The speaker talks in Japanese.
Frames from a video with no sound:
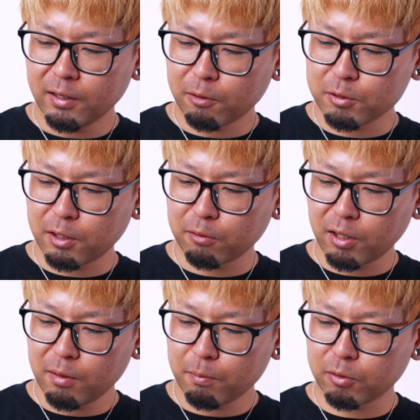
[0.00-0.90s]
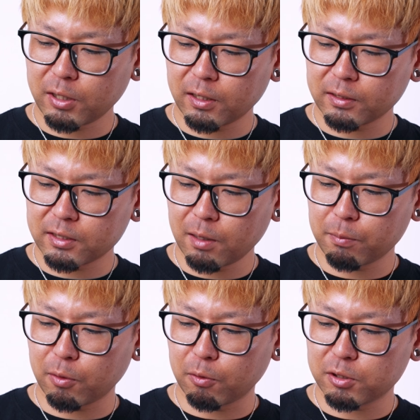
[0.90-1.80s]
こちらでね、ボタン3
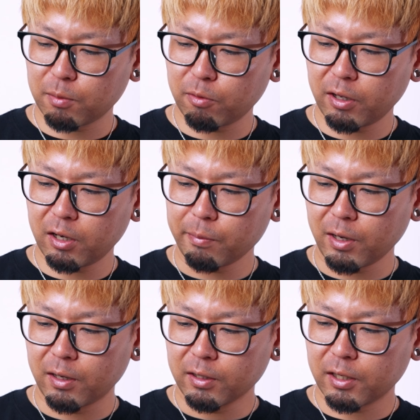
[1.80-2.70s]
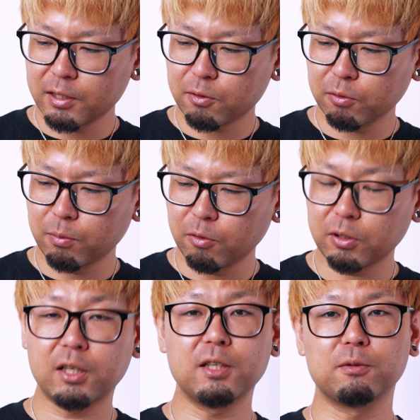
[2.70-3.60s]
秒押してもらえれば消すことも
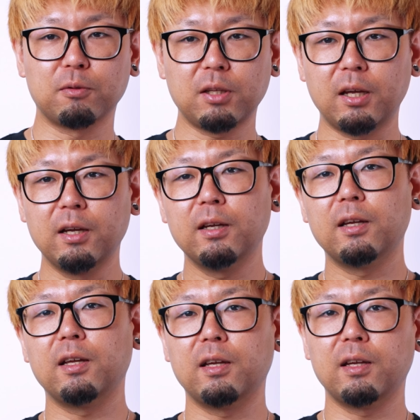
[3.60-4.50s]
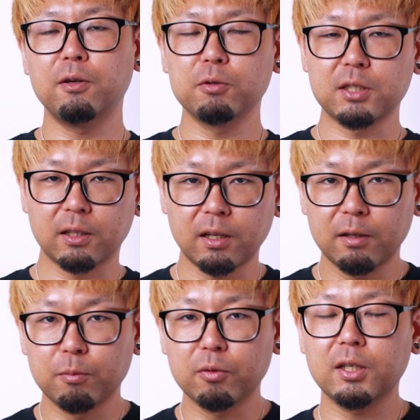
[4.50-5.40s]
できるので、えー、両者ね、
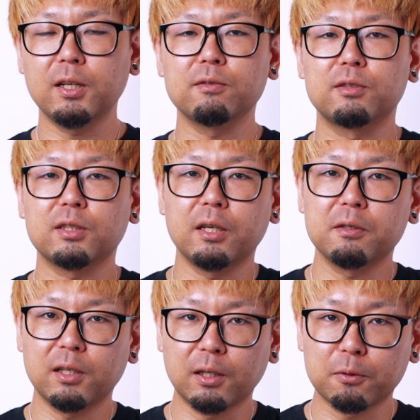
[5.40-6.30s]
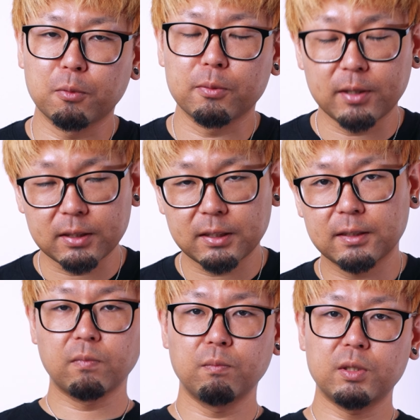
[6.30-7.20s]
問題なく使えるかなと思いま
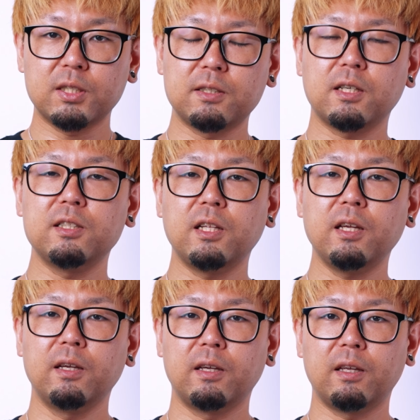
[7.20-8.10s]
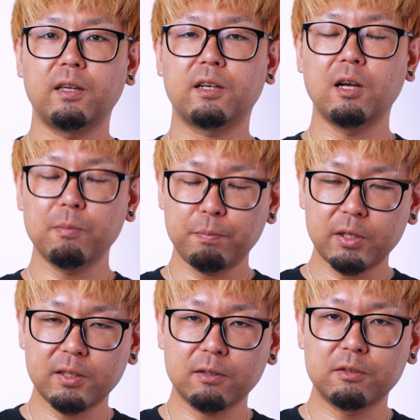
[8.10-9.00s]
す。さすがにね、えー、完
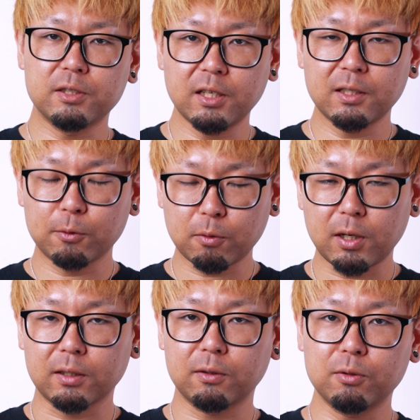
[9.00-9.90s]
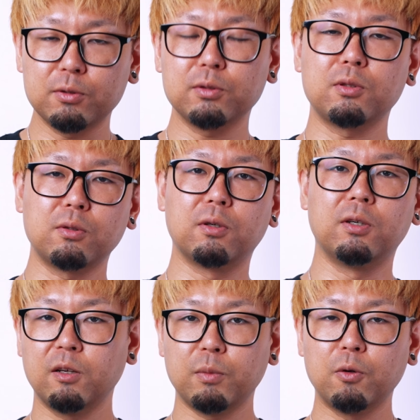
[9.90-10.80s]
璧なクリアな音かというと、
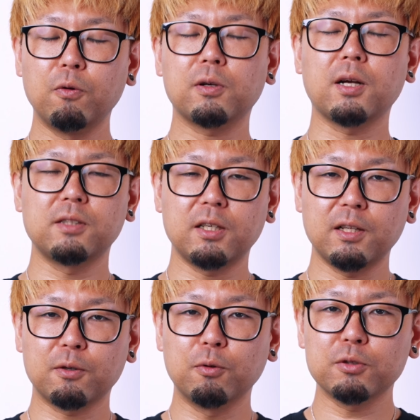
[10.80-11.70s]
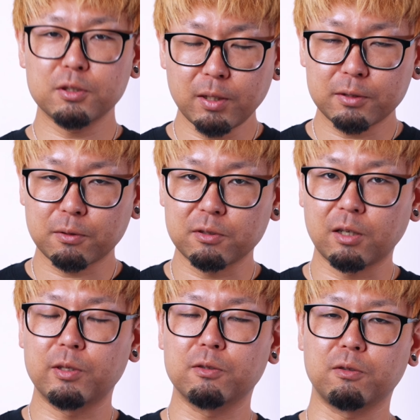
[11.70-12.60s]
まあ、本格的な高級マイクと比
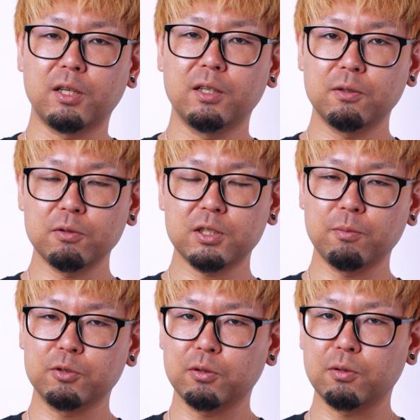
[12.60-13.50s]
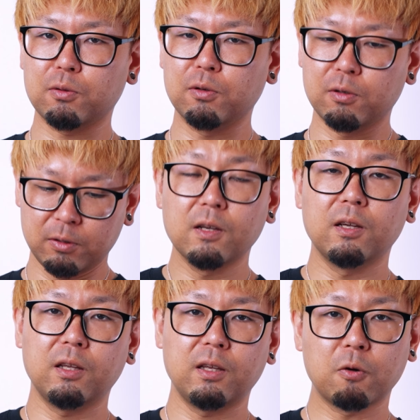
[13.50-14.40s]
べるとね、どうしてもちょっとこ
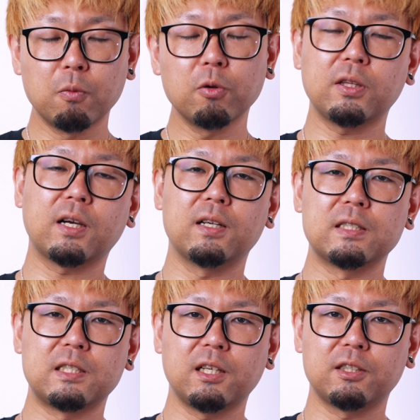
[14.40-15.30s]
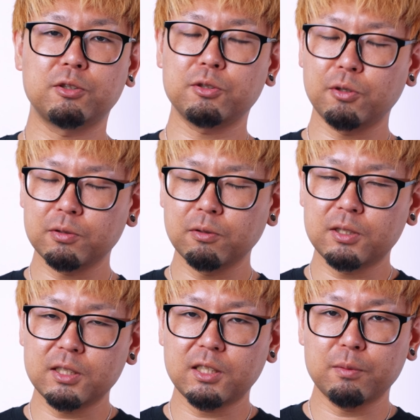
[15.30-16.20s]
う、えー、こもった感じや出力の
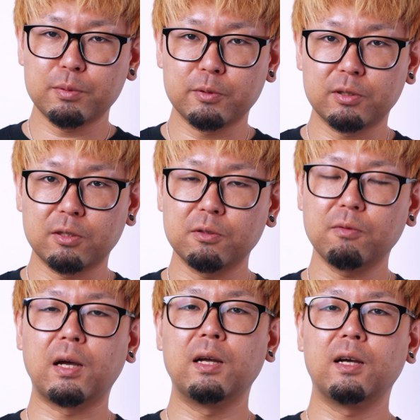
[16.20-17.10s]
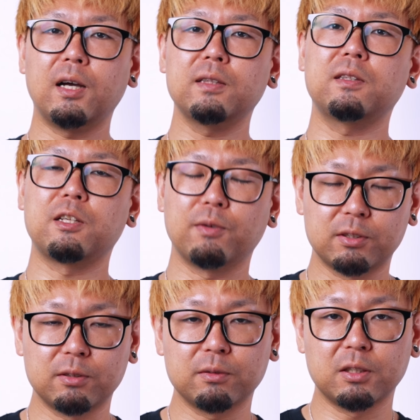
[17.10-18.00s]
小さい部分っていうのはあったりは
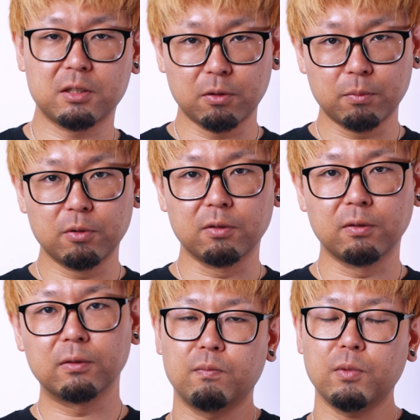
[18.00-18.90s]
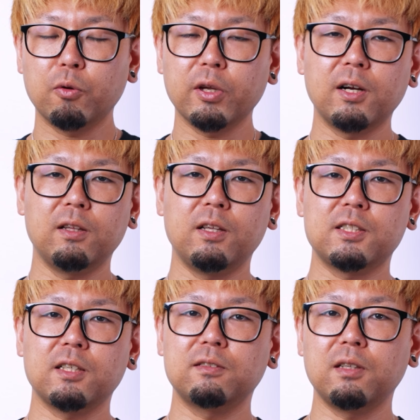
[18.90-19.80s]
するんですけども、まあ、これからね、
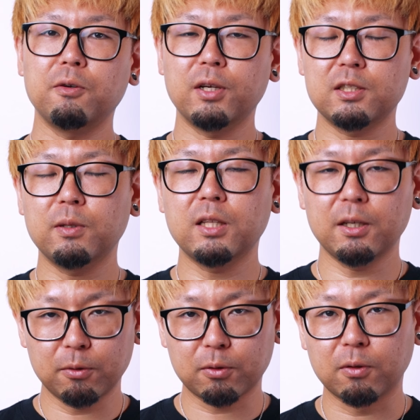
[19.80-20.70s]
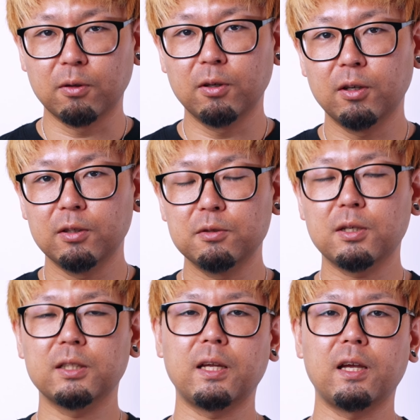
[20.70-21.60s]
撮影を始めたいよという
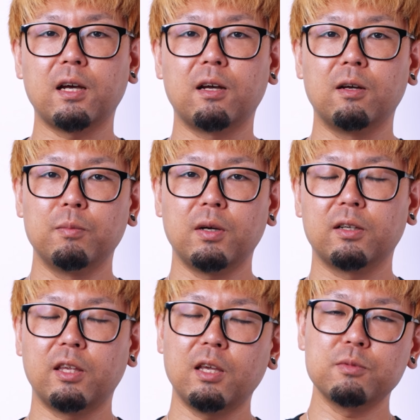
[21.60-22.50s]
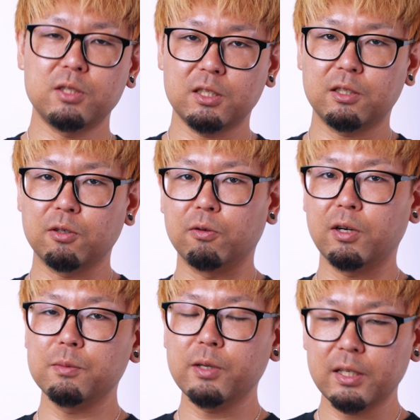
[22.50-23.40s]
方や、まあ、ゲーム実況
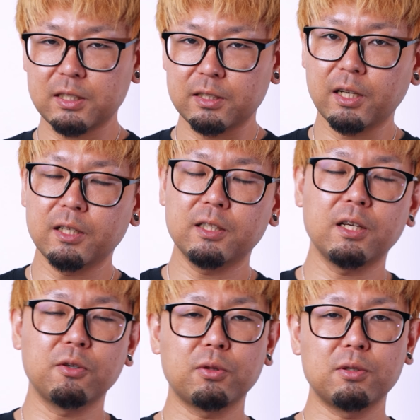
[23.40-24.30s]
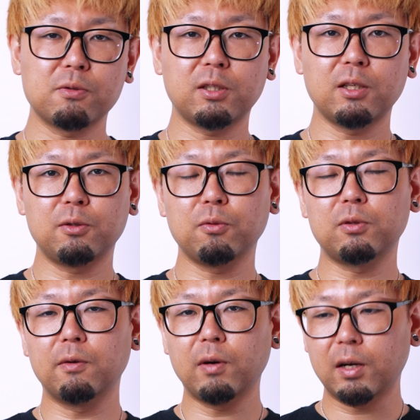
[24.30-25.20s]
ライブ配信やりたいよっていう方にとっ
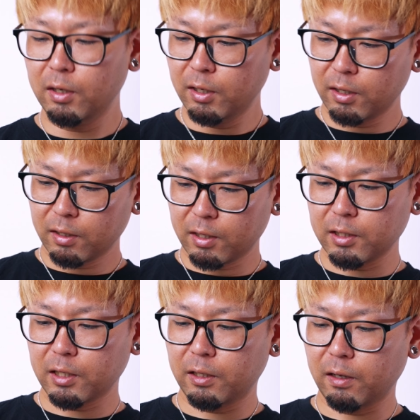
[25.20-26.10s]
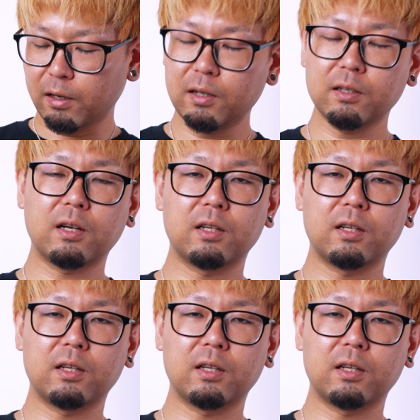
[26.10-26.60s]
てはかなりね安価